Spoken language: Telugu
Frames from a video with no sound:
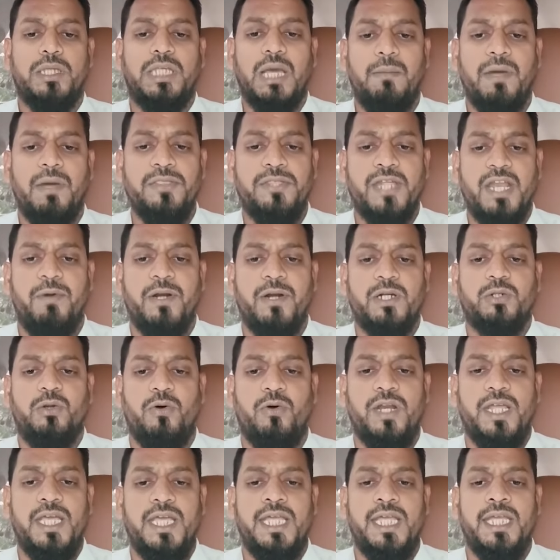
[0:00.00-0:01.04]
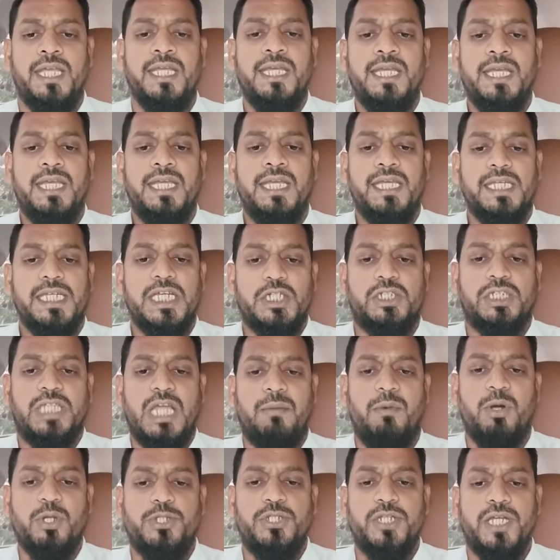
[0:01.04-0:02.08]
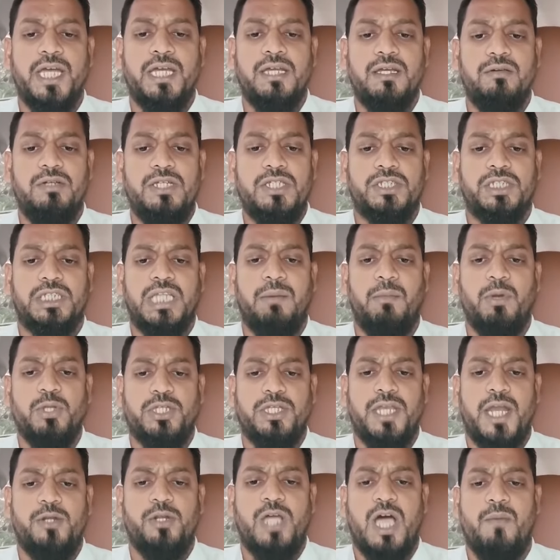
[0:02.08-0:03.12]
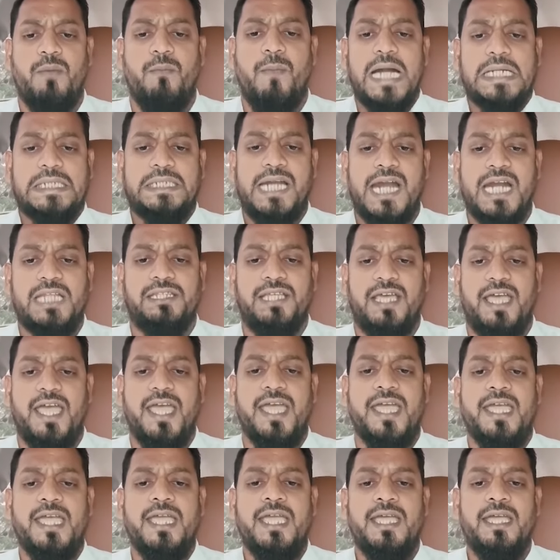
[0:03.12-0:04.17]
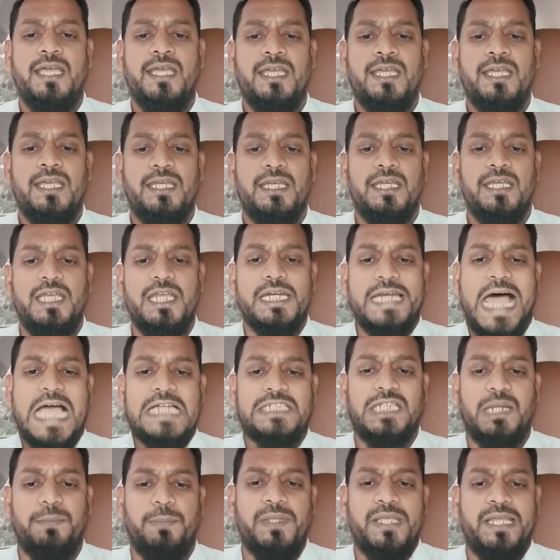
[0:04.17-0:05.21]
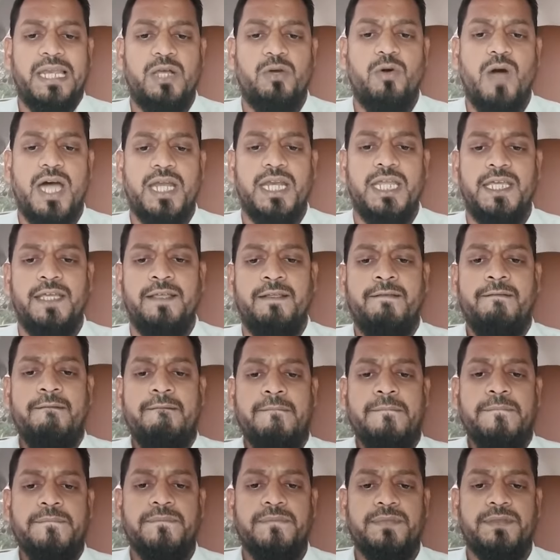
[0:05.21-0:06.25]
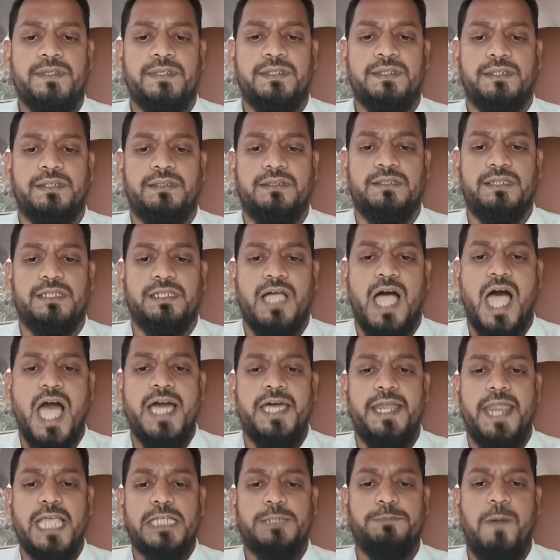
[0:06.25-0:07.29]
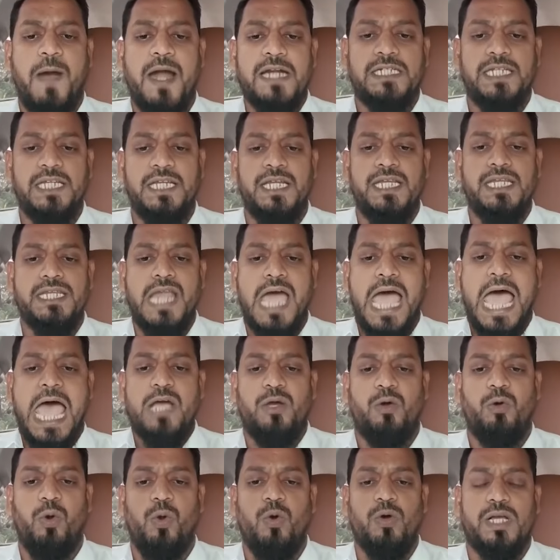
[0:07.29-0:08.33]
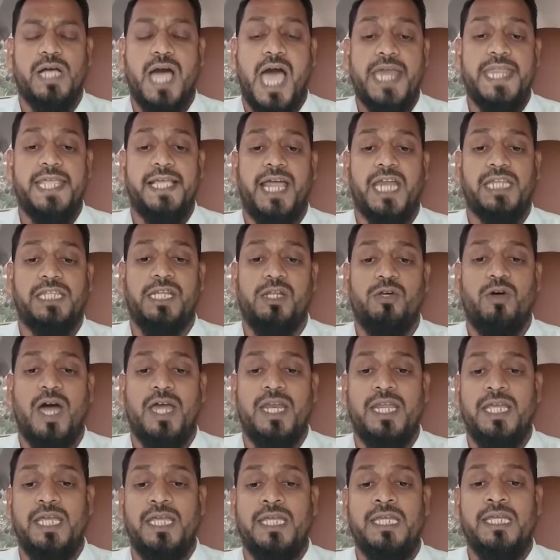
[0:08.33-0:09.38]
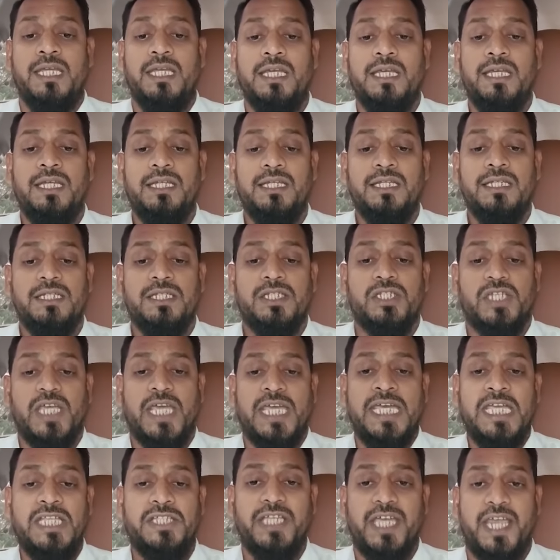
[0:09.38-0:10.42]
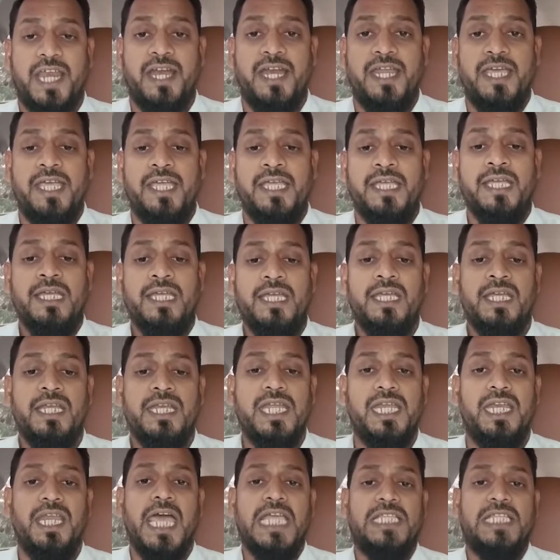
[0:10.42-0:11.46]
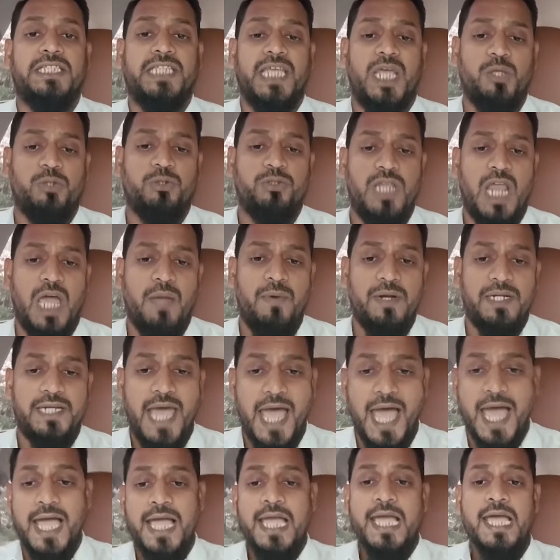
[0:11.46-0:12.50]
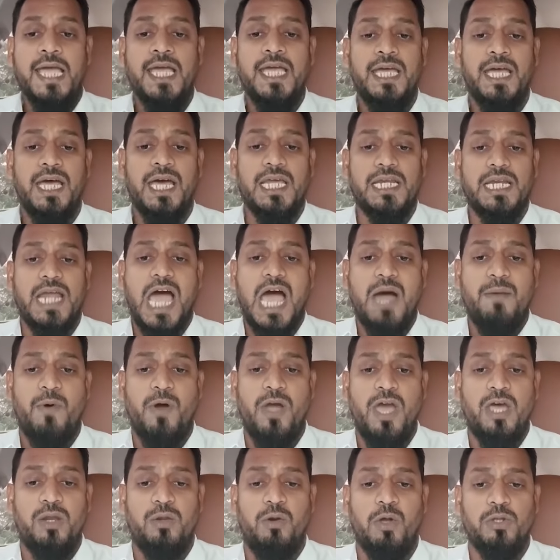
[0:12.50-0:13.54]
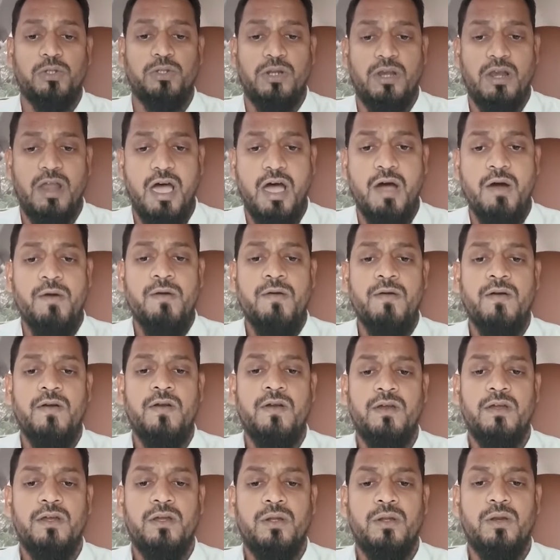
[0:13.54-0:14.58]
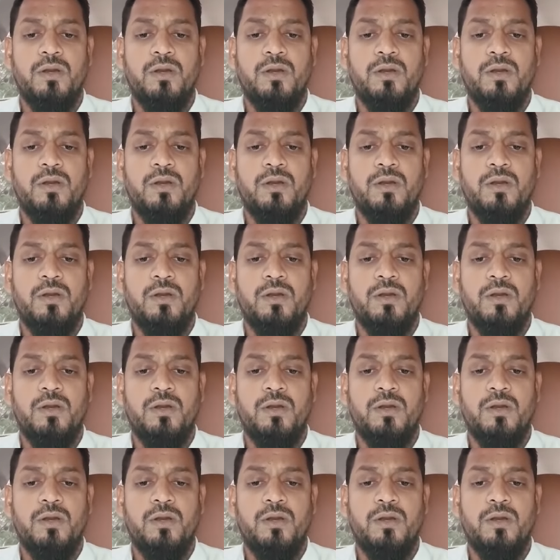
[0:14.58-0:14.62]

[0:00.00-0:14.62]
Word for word: ఒక ముఖ్యమంత్రిని పట్టుకొని ఇష్టం వచ్చి ఇష్టం వచ్చినట్టుగా మాట్లాడితే ఈ రాష్ట్ర ప్రజలు కానీ కాంగ్రెస్ పార్టీ నాయకులు కార్యకర్తలు కానీ సహించరని నిన్ను హెచ్చరిస్తున్నా బిడ్డ రాబోయే రోజుల్లో